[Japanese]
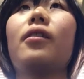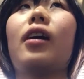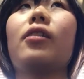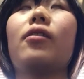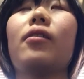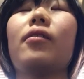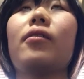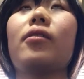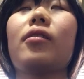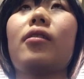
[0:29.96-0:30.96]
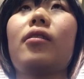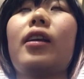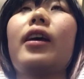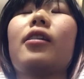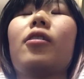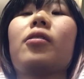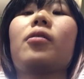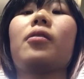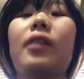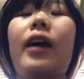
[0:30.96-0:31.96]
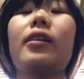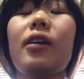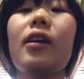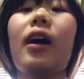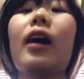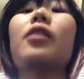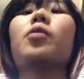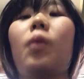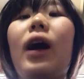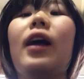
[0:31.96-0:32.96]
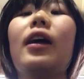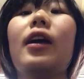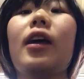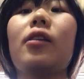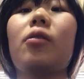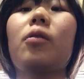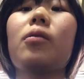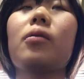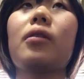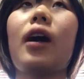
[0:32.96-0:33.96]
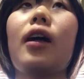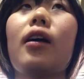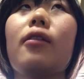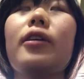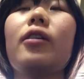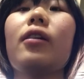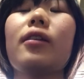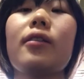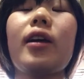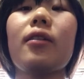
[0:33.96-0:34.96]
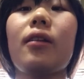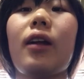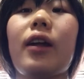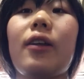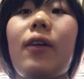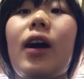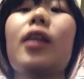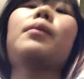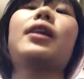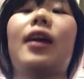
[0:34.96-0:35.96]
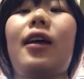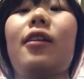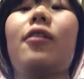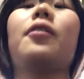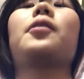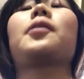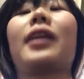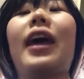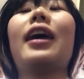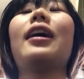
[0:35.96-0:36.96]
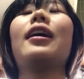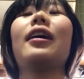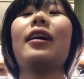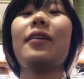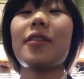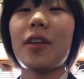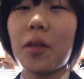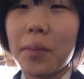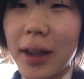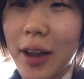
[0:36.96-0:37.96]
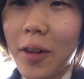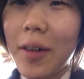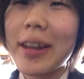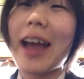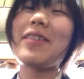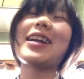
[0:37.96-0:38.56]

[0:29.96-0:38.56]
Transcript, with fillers: あので表彰台に上がるのは、えっと、フィギュアスケート内では初めてということで本当におめでとうござい